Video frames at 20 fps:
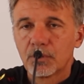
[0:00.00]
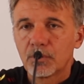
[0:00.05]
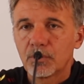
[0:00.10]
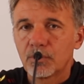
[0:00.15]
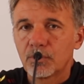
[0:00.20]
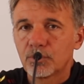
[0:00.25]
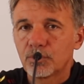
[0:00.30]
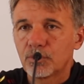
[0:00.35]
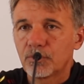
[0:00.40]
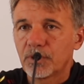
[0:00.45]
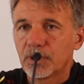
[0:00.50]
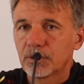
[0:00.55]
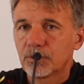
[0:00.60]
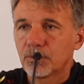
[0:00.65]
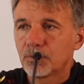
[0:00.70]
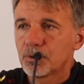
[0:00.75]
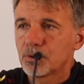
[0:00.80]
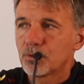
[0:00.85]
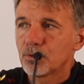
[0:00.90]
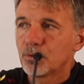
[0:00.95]
ho,
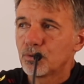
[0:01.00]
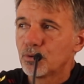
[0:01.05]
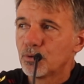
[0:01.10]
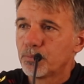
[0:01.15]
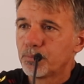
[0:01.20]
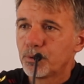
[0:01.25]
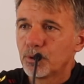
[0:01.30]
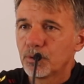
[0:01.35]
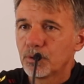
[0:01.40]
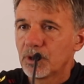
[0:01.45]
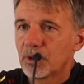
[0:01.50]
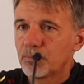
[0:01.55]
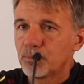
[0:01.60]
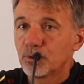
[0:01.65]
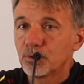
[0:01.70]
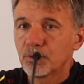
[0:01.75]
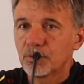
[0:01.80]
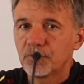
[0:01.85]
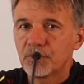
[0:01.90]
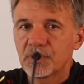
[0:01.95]
trovato questo gruppo, dal
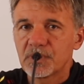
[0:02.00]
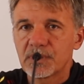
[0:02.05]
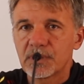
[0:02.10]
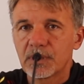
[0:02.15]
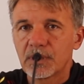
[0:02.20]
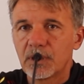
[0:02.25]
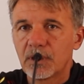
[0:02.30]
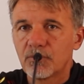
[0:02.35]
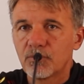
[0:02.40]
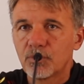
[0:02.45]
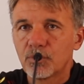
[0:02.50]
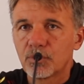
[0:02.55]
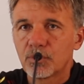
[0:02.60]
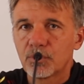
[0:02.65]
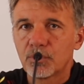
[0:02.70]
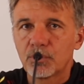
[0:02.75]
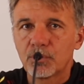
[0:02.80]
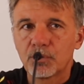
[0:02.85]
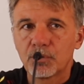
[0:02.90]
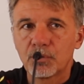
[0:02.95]
punto di vista del
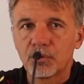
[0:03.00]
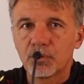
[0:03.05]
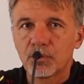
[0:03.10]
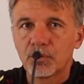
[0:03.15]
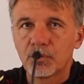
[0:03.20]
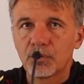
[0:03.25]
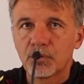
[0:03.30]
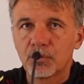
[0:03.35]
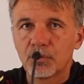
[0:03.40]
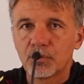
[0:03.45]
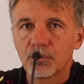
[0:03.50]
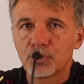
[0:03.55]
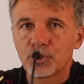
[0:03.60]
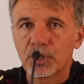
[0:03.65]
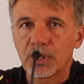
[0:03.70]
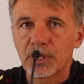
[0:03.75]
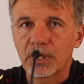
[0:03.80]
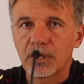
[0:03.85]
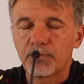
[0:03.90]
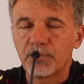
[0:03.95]
lavoro
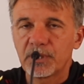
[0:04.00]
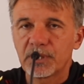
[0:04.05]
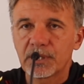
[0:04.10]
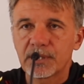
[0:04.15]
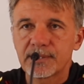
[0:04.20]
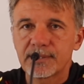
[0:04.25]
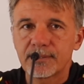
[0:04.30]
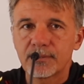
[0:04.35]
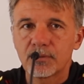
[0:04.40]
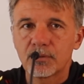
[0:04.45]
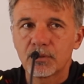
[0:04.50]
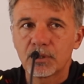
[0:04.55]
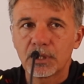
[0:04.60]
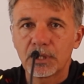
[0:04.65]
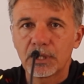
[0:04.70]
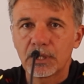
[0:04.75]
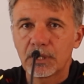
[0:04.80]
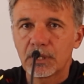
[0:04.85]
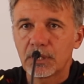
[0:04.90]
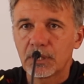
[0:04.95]
c'è
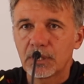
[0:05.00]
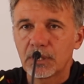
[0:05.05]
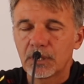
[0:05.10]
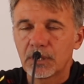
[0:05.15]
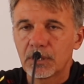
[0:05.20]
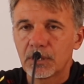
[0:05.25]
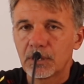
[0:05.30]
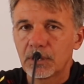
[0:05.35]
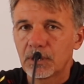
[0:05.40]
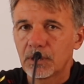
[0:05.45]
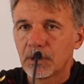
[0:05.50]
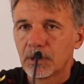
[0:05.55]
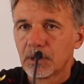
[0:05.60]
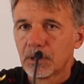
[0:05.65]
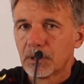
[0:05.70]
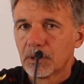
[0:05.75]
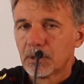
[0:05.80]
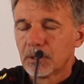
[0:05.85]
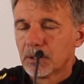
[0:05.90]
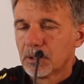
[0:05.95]
applicazione
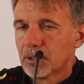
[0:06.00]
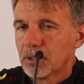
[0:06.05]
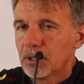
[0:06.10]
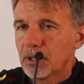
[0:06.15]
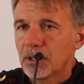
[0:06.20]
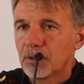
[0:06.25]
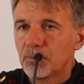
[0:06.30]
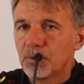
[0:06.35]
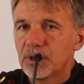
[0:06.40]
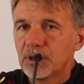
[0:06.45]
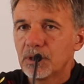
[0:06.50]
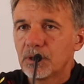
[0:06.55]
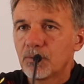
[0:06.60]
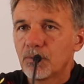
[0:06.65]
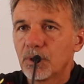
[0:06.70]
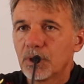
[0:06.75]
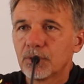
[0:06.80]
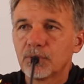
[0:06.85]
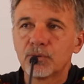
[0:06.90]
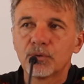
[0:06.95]
e quindi
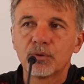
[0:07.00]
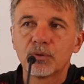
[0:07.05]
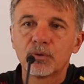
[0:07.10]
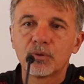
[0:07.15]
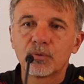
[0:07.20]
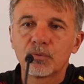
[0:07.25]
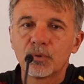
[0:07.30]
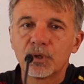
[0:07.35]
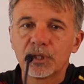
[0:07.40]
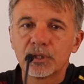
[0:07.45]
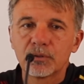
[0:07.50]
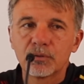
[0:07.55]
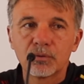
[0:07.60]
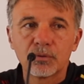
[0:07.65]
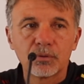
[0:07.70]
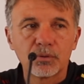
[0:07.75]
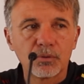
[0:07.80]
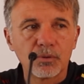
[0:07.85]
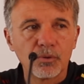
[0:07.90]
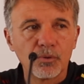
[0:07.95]
quando,
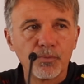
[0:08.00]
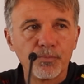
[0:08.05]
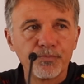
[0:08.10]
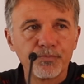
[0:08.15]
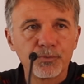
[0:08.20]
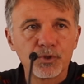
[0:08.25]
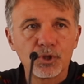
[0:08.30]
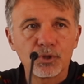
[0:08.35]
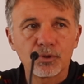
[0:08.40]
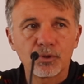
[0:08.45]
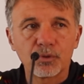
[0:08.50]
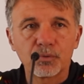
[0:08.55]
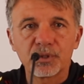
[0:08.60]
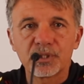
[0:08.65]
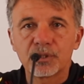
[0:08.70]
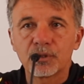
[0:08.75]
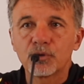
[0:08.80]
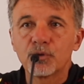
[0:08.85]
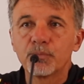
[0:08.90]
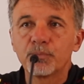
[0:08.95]
quando, ci sono
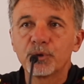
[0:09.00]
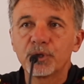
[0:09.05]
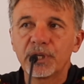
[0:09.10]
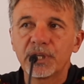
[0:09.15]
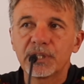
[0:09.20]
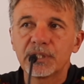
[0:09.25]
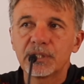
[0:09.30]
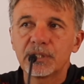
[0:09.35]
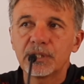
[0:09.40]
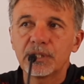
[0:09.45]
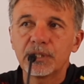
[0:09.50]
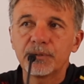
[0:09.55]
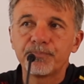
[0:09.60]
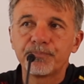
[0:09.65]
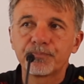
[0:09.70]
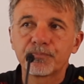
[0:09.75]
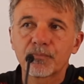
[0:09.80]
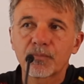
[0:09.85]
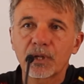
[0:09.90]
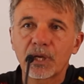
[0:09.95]
queste
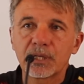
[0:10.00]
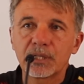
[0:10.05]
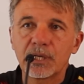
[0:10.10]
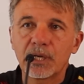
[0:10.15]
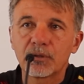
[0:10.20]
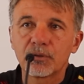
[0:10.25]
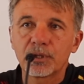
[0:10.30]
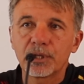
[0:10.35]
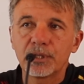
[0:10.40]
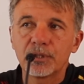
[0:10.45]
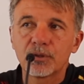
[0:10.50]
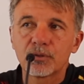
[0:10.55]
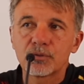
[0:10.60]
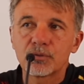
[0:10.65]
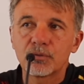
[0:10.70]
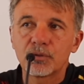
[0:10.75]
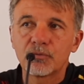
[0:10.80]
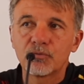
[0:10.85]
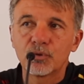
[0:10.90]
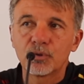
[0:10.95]
componenti è chiaro che il
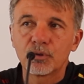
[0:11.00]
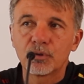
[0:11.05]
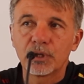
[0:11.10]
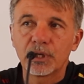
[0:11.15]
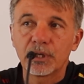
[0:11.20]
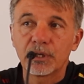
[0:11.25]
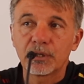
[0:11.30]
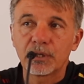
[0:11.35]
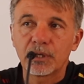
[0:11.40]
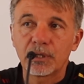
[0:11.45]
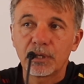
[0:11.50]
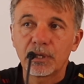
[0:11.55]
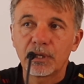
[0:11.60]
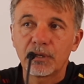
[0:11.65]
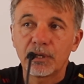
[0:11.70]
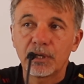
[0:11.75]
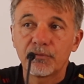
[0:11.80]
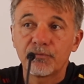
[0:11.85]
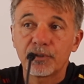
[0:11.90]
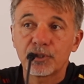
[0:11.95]
nostro lavoro è,
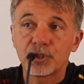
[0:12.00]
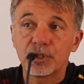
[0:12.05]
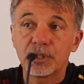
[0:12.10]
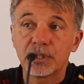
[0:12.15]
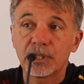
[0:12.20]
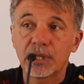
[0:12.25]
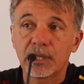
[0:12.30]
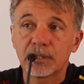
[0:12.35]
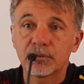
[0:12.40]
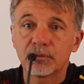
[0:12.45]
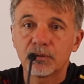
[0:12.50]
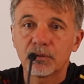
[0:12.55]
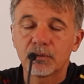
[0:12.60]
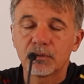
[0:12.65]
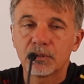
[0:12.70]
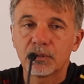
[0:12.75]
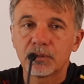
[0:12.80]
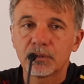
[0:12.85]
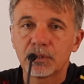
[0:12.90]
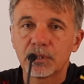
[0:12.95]
è, è facilitato
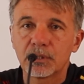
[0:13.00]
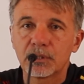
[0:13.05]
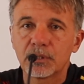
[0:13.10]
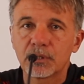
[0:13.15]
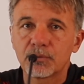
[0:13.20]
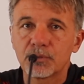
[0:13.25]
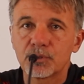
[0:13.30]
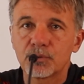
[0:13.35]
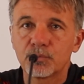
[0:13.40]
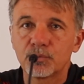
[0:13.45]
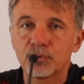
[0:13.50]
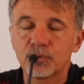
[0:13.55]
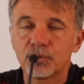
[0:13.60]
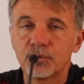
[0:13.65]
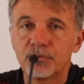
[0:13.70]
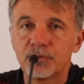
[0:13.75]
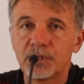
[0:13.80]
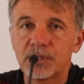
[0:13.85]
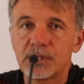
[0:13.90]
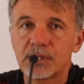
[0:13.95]
no? da, da, questo punto
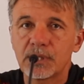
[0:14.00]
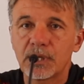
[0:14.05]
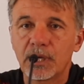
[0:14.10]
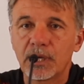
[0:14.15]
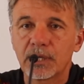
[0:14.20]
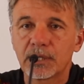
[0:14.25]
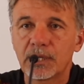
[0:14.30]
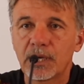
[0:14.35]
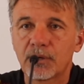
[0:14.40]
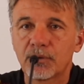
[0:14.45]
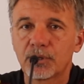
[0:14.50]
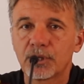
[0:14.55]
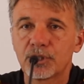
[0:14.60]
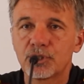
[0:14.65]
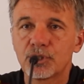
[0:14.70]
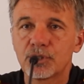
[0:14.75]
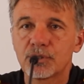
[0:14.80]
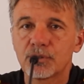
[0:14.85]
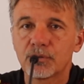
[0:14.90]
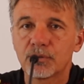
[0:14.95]
di vista, è chiaro che
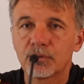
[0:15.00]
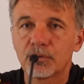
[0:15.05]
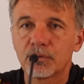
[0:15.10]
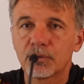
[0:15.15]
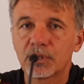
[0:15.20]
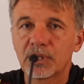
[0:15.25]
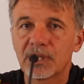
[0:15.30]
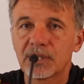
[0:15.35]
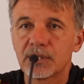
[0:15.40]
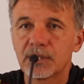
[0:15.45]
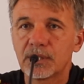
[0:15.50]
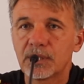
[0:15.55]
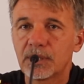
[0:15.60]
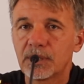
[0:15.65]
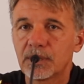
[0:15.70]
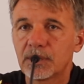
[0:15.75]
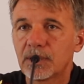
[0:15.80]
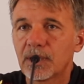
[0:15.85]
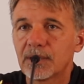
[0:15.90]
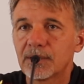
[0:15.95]
ci sono
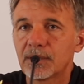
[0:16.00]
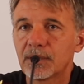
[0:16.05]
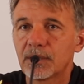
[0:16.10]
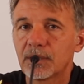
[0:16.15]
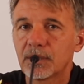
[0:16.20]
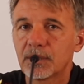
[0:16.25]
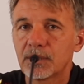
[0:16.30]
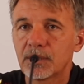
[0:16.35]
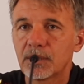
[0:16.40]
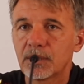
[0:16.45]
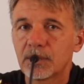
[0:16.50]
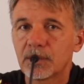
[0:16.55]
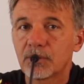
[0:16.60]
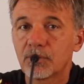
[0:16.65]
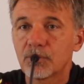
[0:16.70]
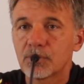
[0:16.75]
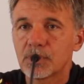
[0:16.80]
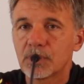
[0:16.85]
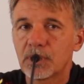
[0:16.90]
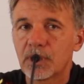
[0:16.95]
tante, tante
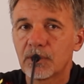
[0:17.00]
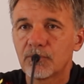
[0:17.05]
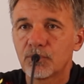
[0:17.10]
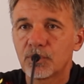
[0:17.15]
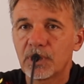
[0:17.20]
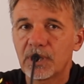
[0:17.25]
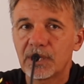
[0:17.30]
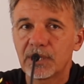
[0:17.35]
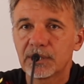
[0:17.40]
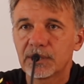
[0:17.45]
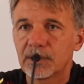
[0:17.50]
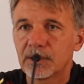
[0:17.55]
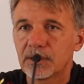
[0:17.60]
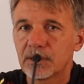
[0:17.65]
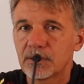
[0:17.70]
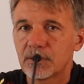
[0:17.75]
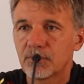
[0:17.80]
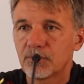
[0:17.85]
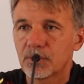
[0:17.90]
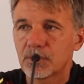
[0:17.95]
cose da lavorare,
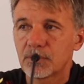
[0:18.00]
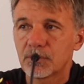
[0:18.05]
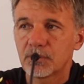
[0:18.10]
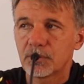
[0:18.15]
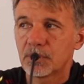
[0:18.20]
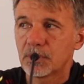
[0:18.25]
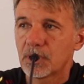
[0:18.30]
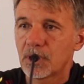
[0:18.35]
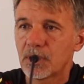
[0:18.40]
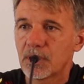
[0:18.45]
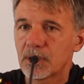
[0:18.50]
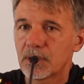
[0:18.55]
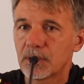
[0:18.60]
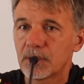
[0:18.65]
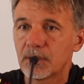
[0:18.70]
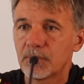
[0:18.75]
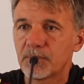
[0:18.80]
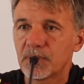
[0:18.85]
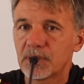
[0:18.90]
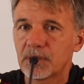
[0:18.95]
tante situazioni da,
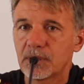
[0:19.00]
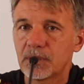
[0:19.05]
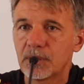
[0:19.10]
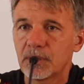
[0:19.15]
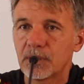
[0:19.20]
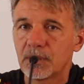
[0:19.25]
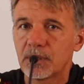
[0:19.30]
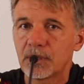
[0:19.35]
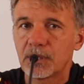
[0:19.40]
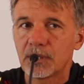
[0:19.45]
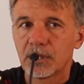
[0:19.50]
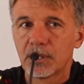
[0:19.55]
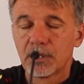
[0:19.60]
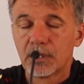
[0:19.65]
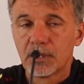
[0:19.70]
da mettere